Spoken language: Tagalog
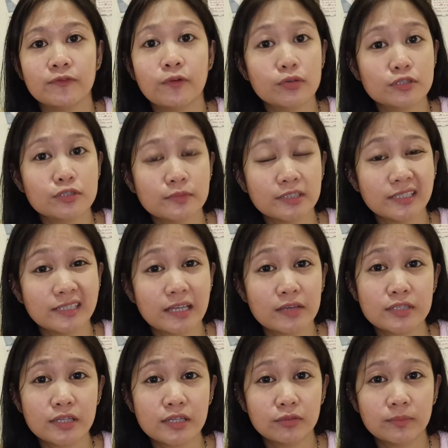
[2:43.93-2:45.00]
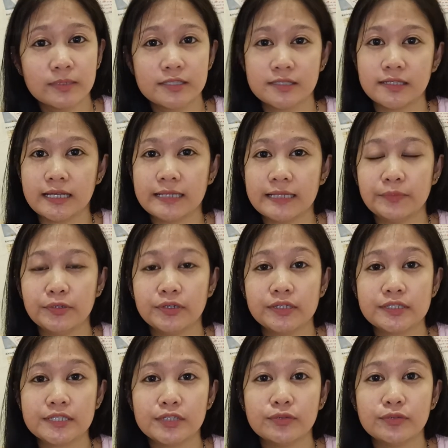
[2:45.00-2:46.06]
focus muna tayo sa domestic helper
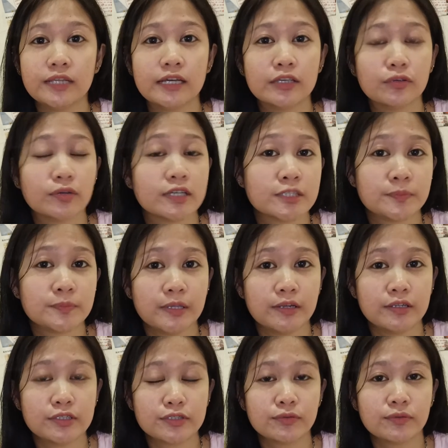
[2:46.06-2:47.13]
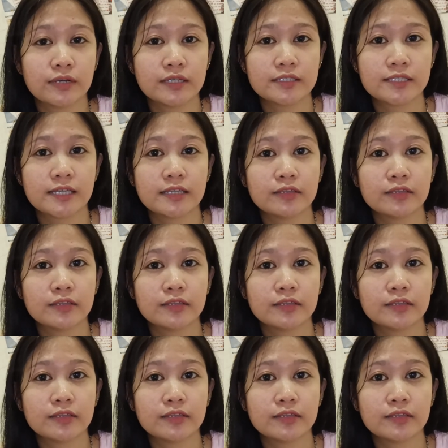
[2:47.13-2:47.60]
kasi yun lang yung experience ko guys.